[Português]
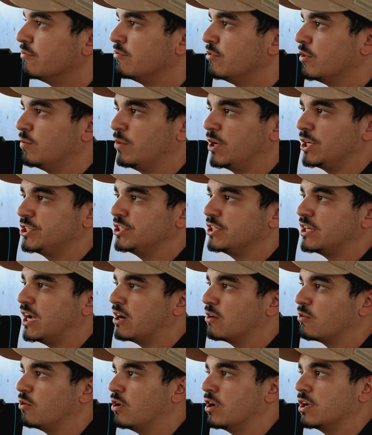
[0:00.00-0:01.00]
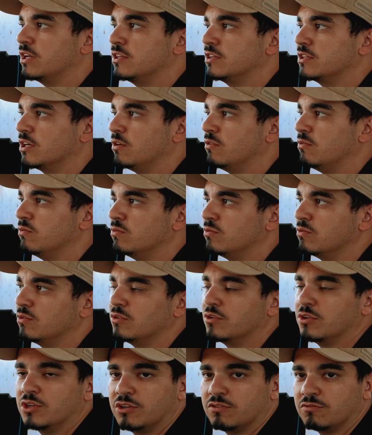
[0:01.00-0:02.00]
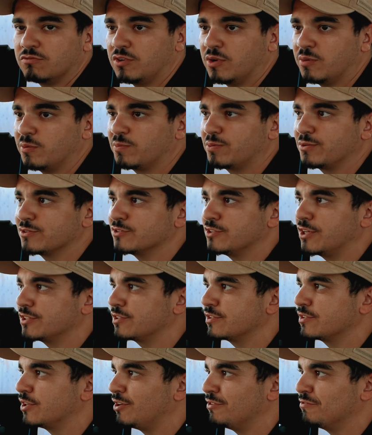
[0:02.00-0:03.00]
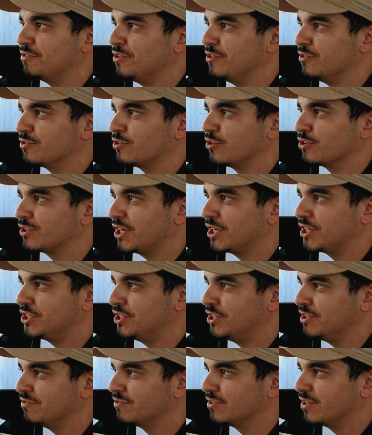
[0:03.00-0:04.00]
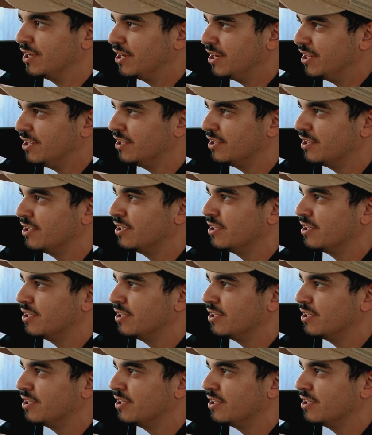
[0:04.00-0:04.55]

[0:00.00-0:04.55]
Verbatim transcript: Vamos atirar agora então, vamos para os nossos alvinhos rotativos ali,